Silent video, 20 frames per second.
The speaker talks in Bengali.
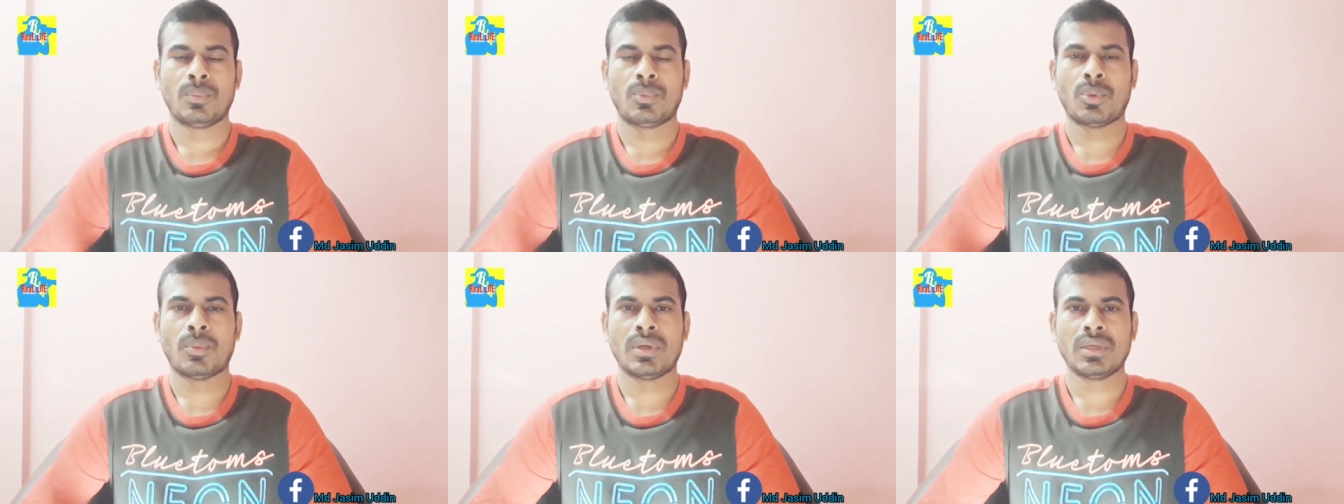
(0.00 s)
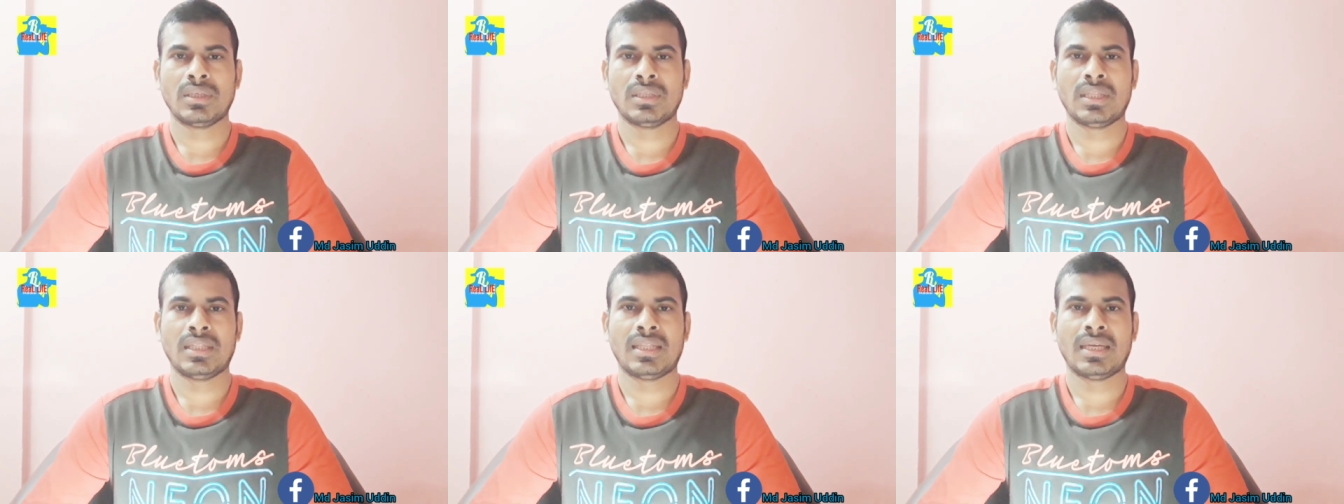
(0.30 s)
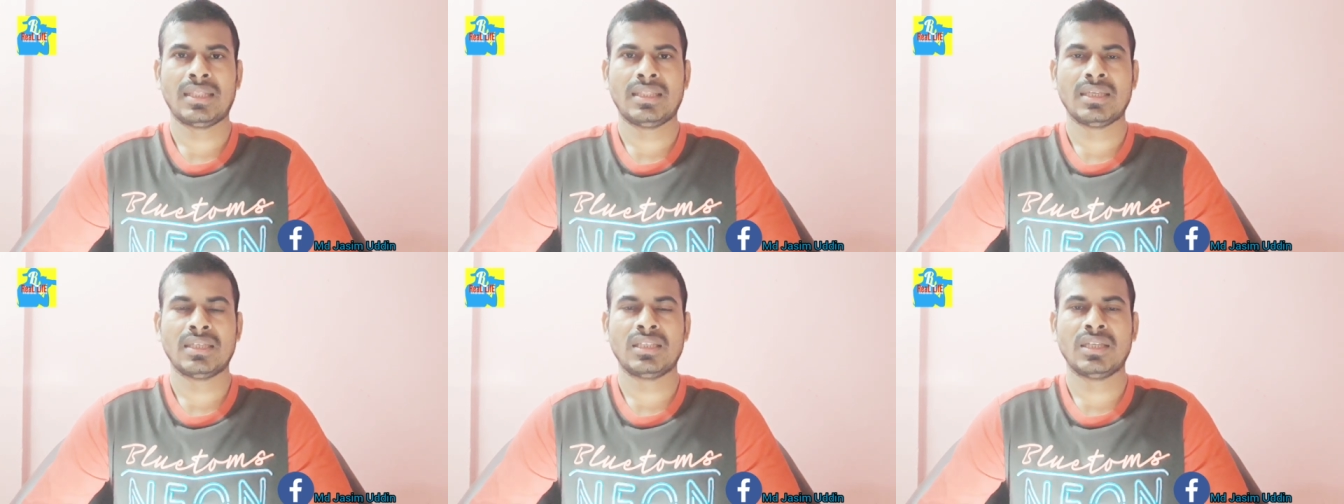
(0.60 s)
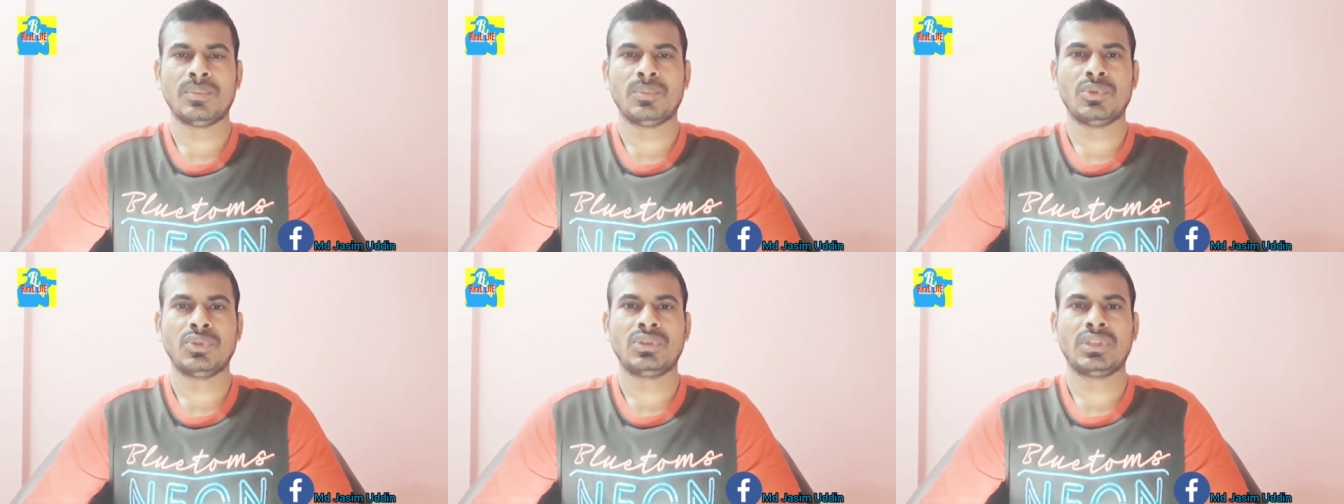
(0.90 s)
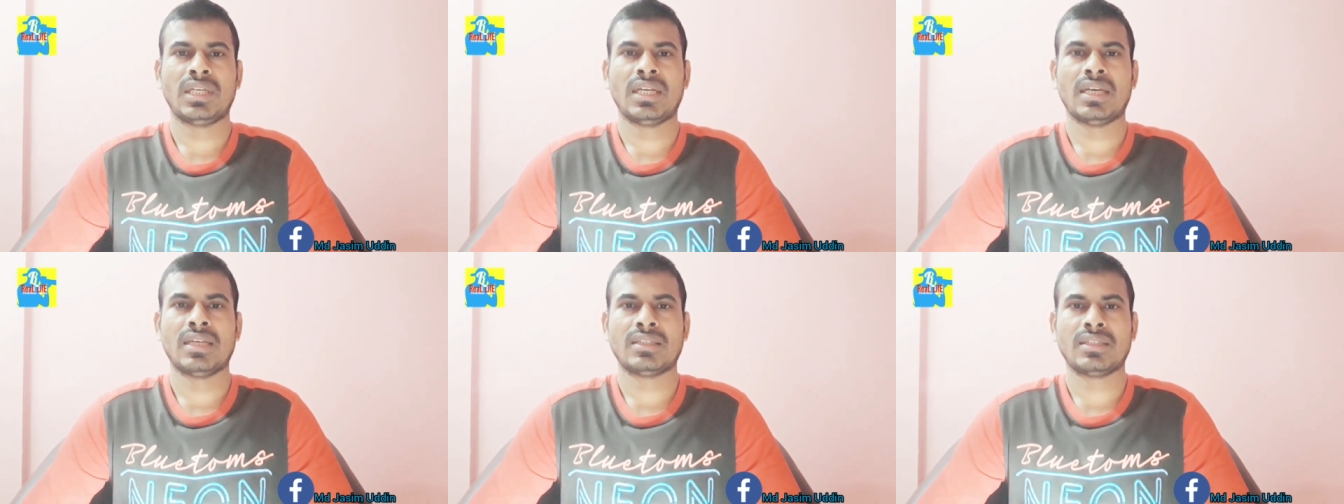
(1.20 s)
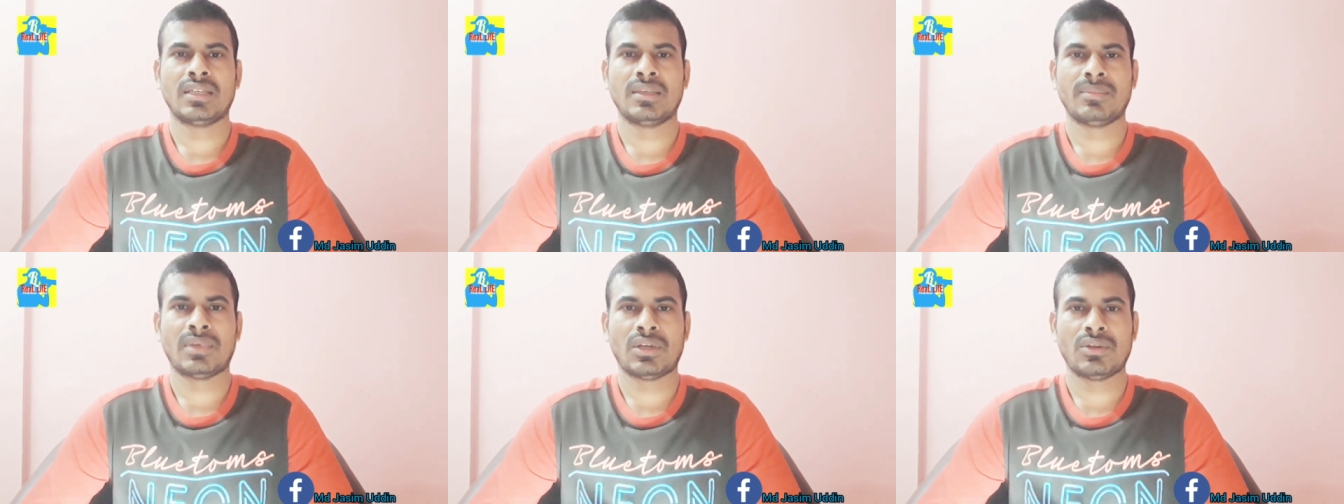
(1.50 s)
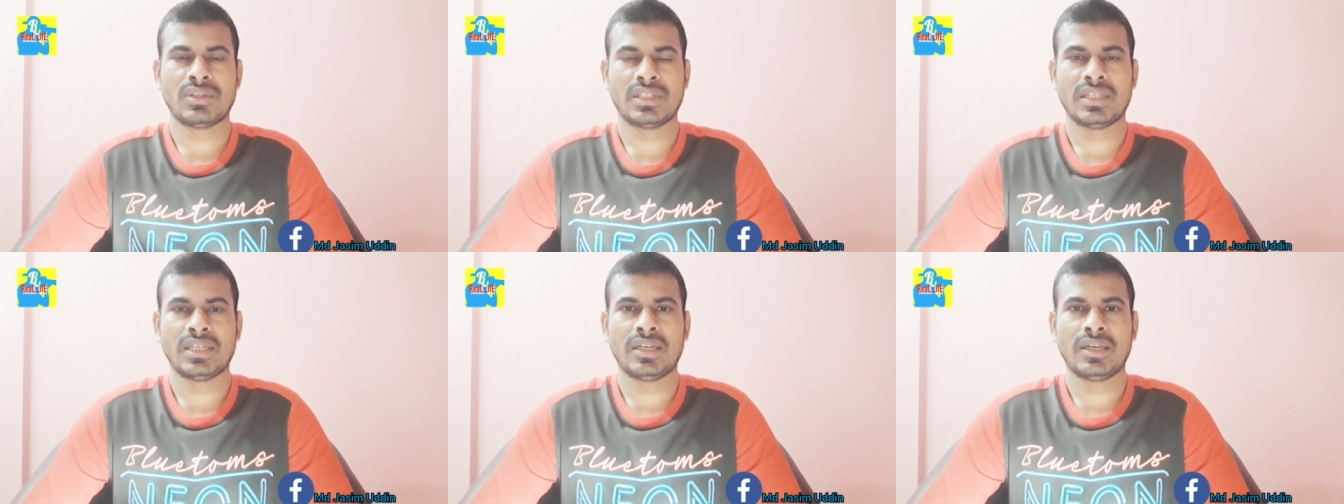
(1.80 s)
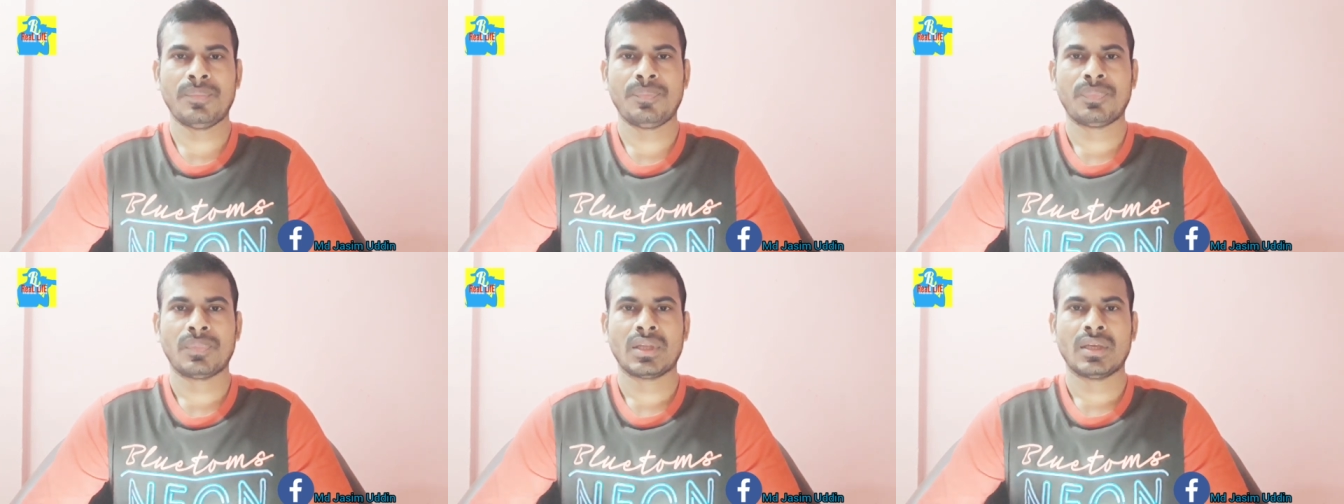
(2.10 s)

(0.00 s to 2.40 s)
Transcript: প্রবাসীদের দায়িত্বে যে মন্ত্রী আছে মালয়েশিয়ার